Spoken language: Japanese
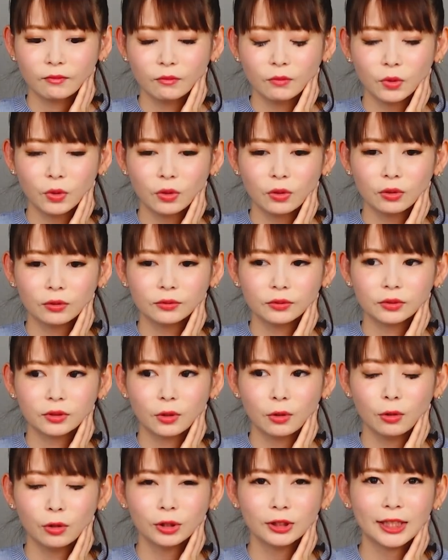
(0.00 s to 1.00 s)
もう
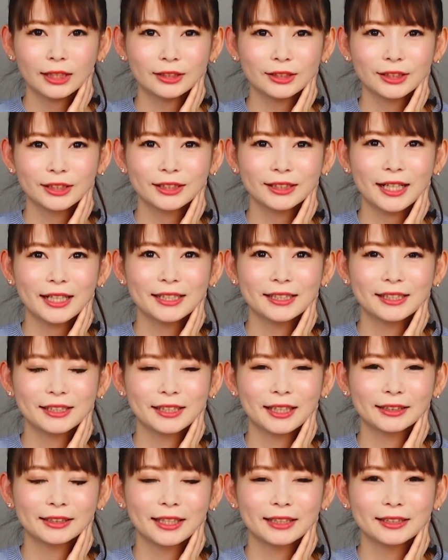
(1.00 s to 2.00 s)
考察したいし
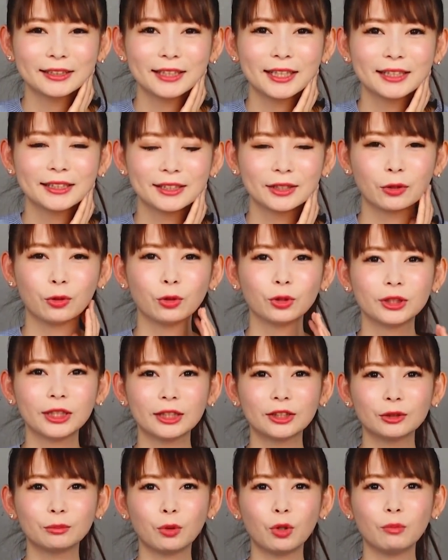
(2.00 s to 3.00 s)
語りたいし考
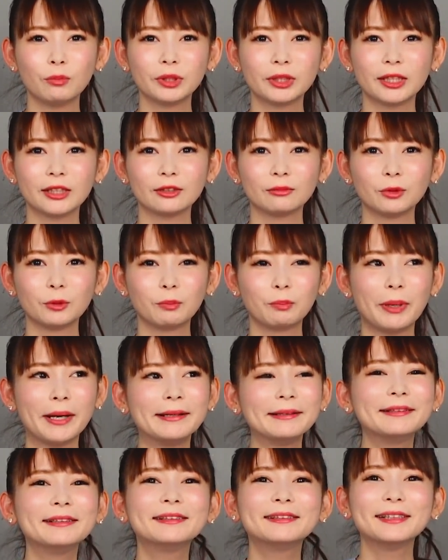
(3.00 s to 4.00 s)
察本みたいのもいっ
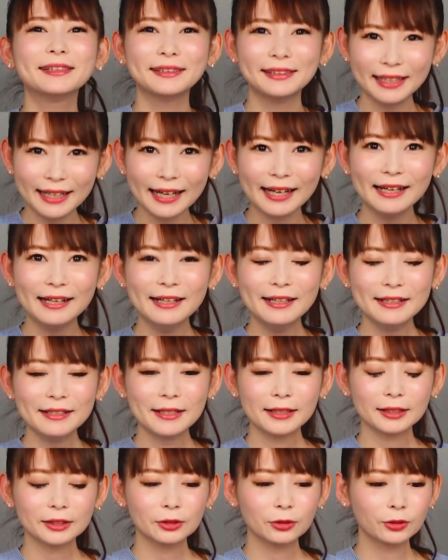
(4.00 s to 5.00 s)
ぱい出てて、
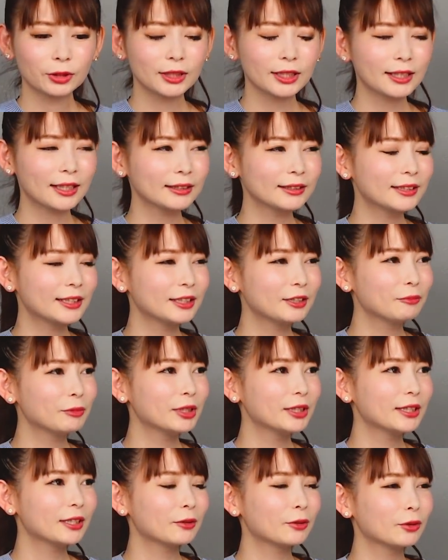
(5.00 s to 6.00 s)
なんかそこで勝手に
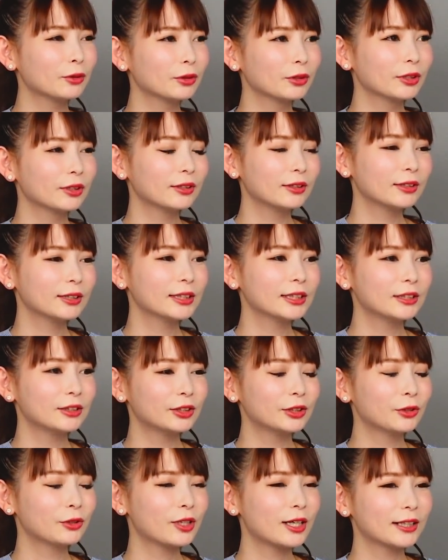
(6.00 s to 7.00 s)
みんなこう人
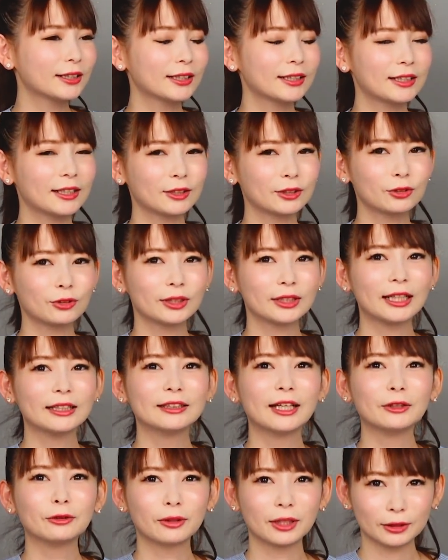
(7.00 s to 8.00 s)
類補完計画とは
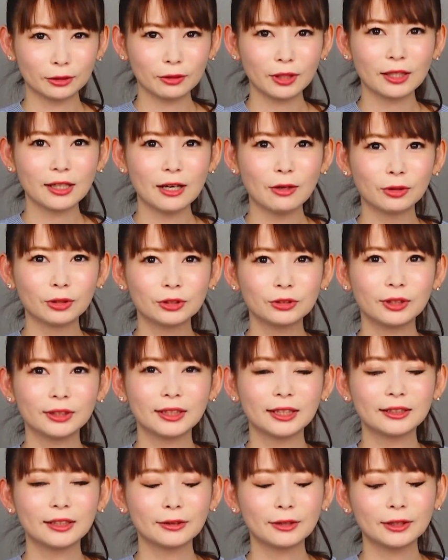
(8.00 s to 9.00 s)
何なのかとか薫君は
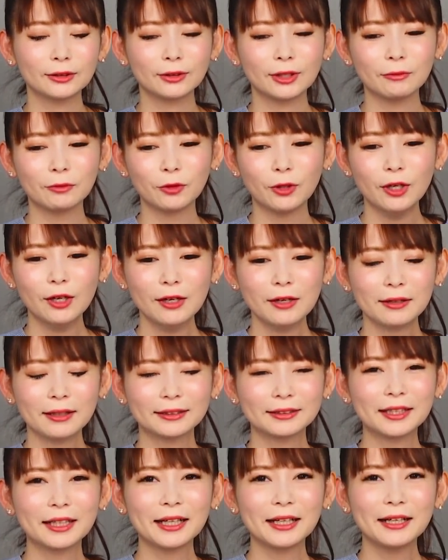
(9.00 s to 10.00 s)
何なのかとかも語